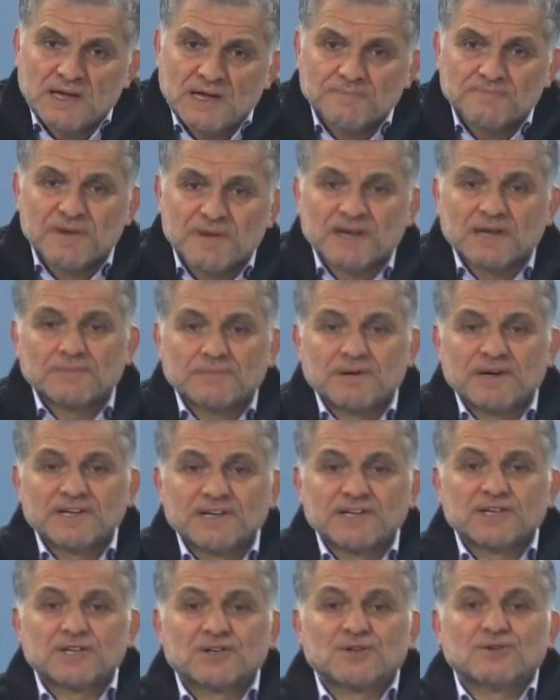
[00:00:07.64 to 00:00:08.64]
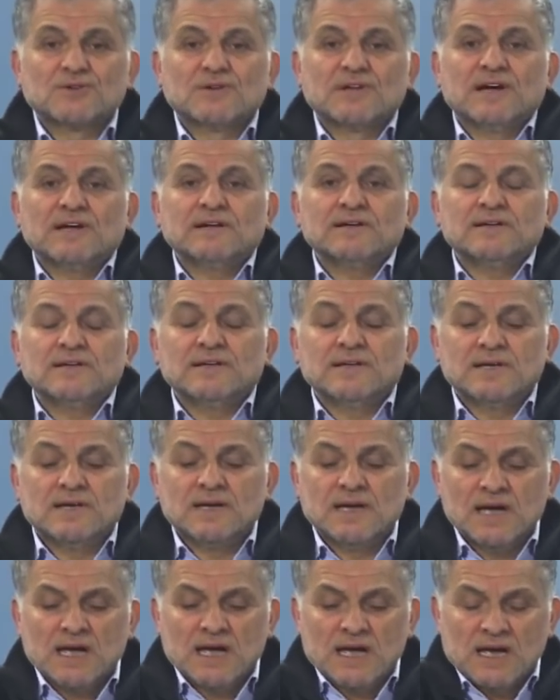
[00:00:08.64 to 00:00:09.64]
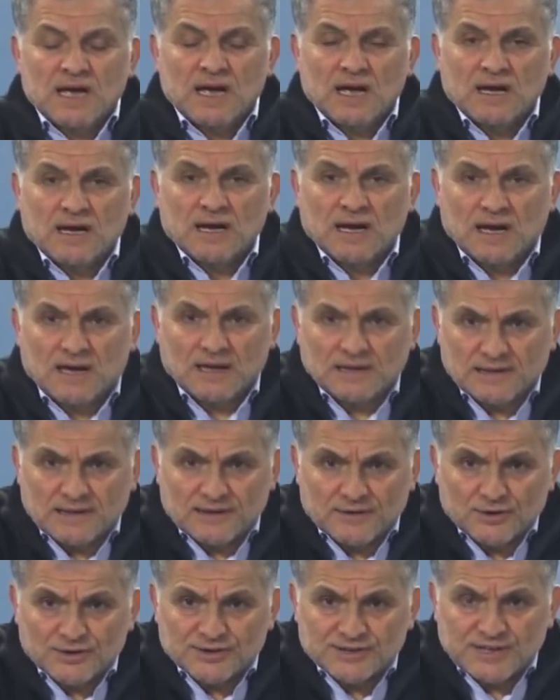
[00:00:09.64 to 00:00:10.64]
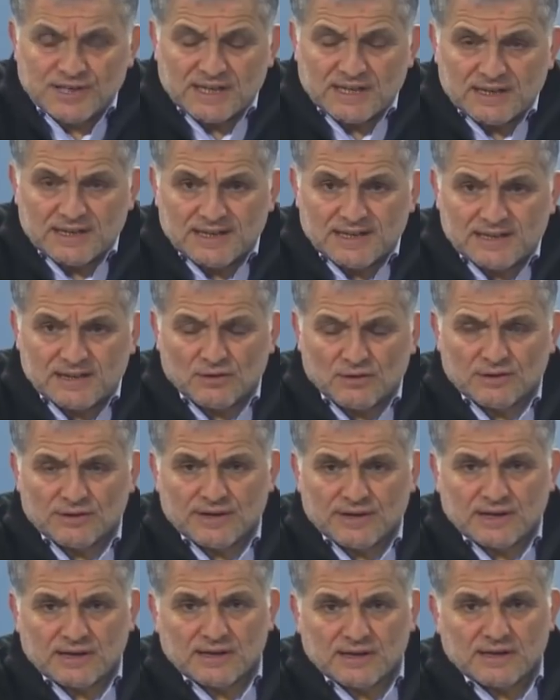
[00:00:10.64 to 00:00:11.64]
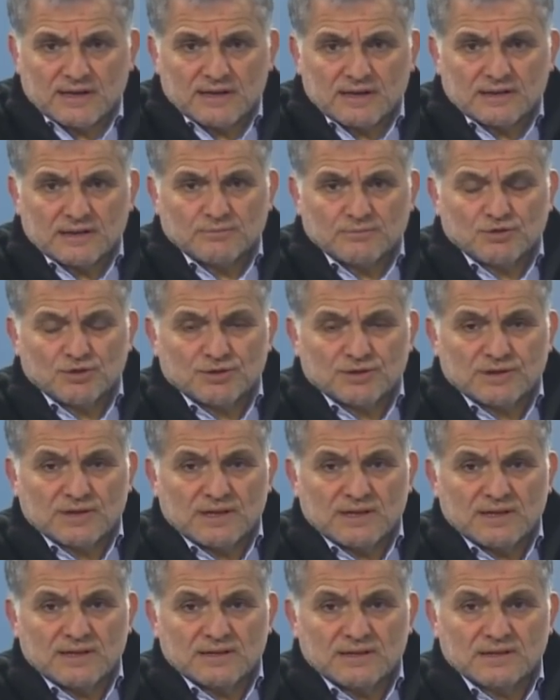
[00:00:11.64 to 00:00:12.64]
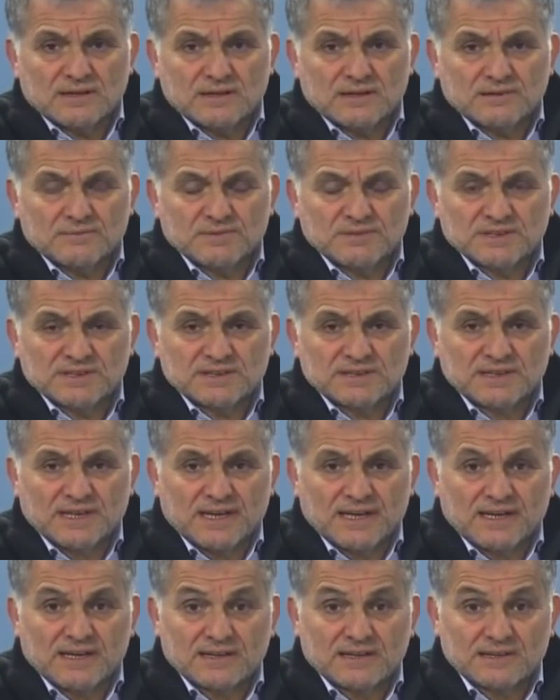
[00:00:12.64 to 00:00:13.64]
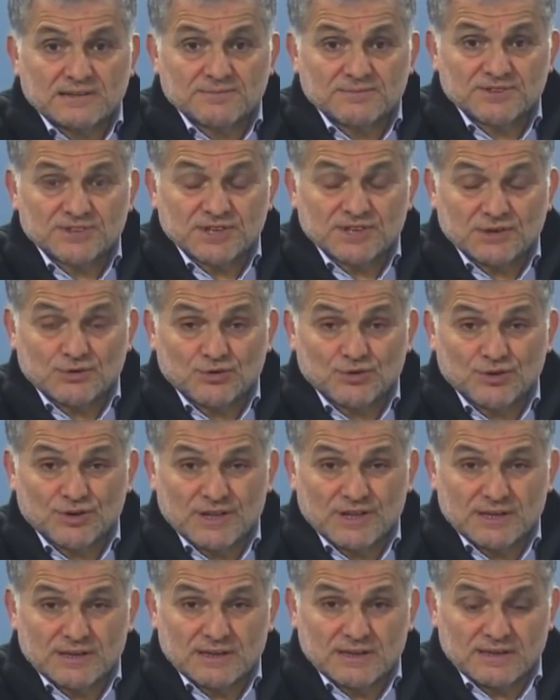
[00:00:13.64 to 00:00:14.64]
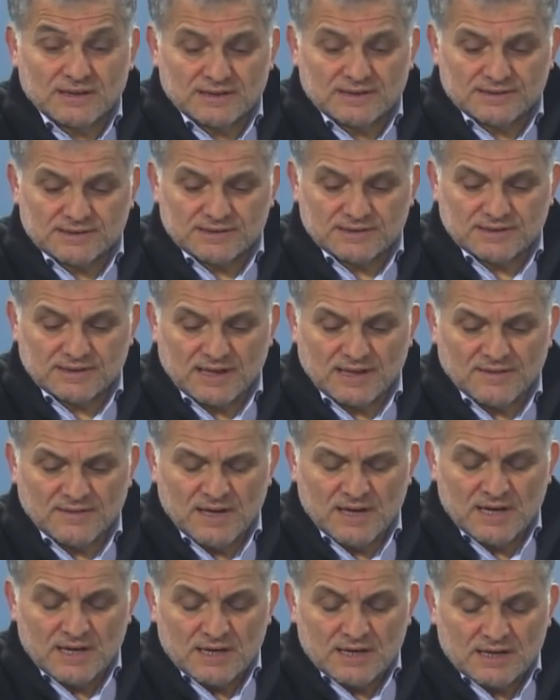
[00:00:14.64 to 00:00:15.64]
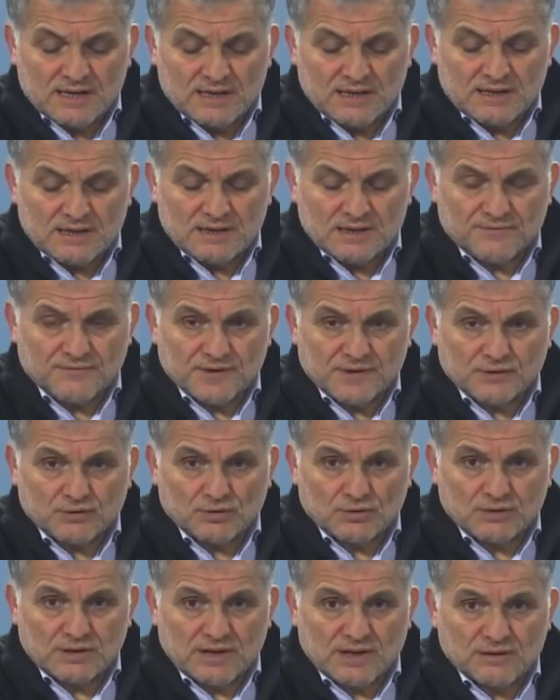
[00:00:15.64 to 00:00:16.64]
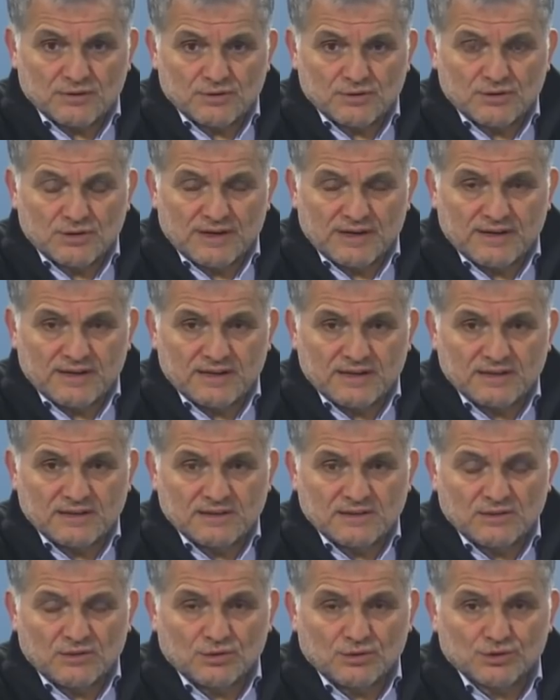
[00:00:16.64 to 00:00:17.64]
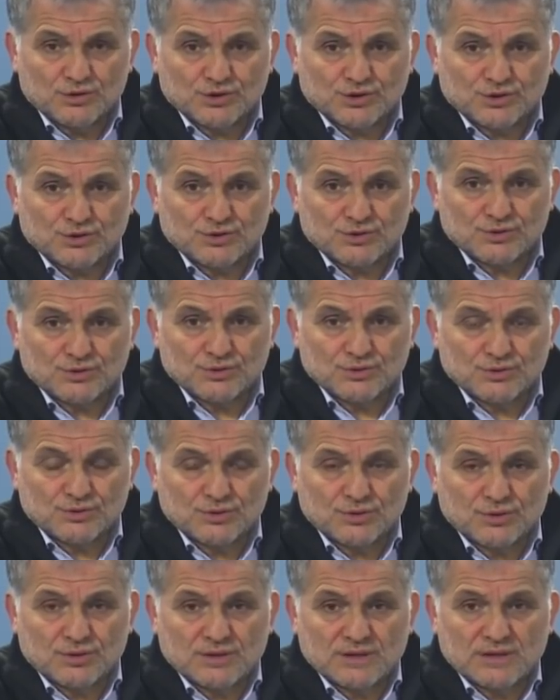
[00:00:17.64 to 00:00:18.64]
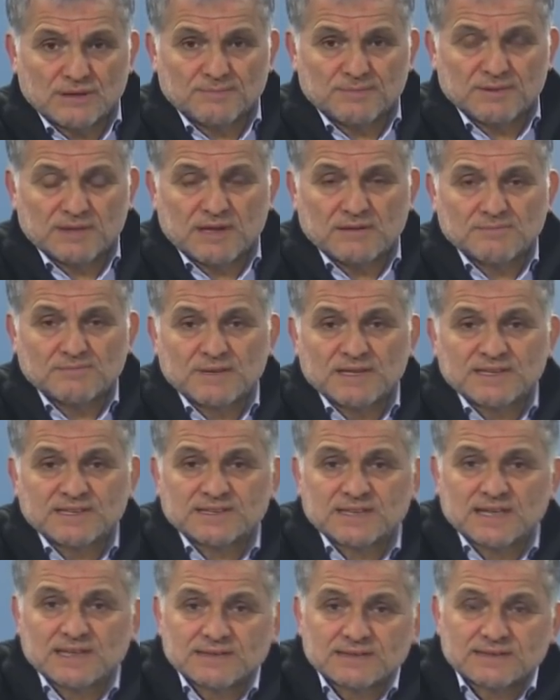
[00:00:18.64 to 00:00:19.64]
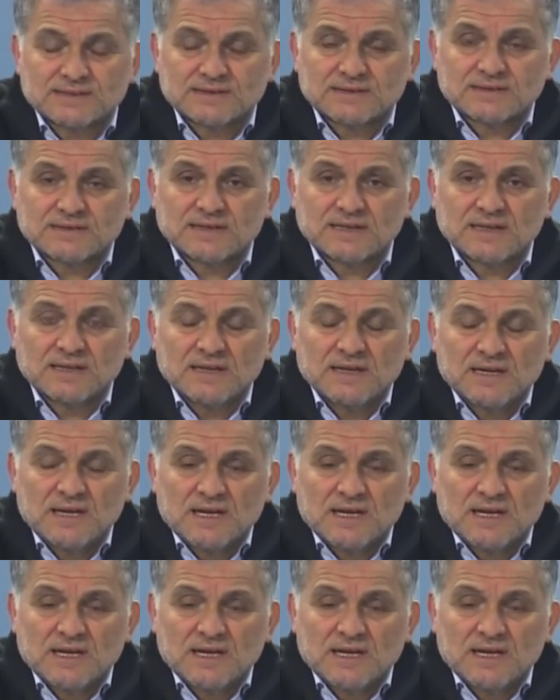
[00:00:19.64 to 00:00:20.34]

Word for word: Merhaba, iyi günler. Aylar önce ilk olarak herhalde burada e, biz dile getirmiştik, Türkiye'de en azından. E, Fethullah Gülen'in oluşturduğu yapılanma içerisinde